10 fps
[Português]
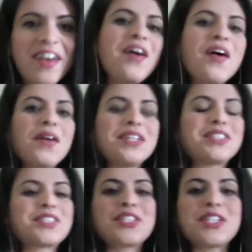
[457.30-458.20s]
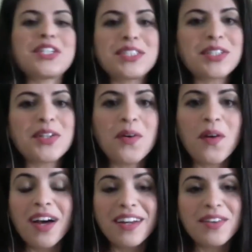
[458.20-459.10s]
tá. assisti a
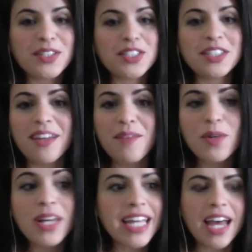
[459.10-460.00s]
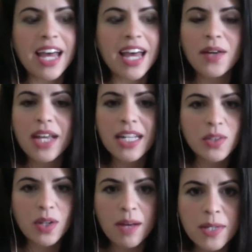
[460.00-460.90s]
senhora, gostei muito e quero ir aí
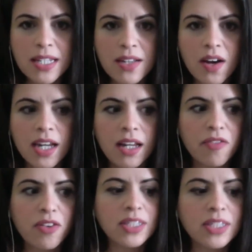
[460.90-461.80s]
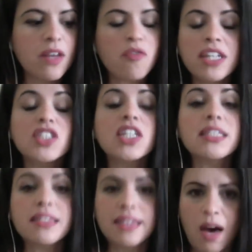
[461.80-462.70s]
tocar para a senhora. Ela falou, então vem dia
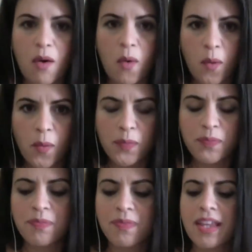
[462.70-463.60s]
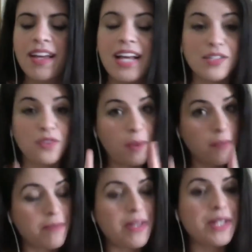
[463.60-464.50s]
tal. Essa foi minha
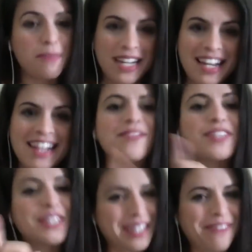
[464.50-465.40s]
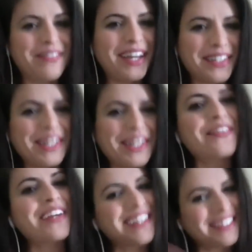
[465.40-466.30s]
primeira experiência para chegar na Bélgica,
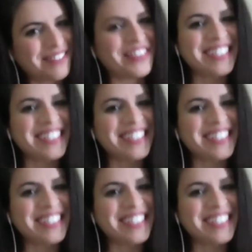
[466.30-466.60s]
porque é muita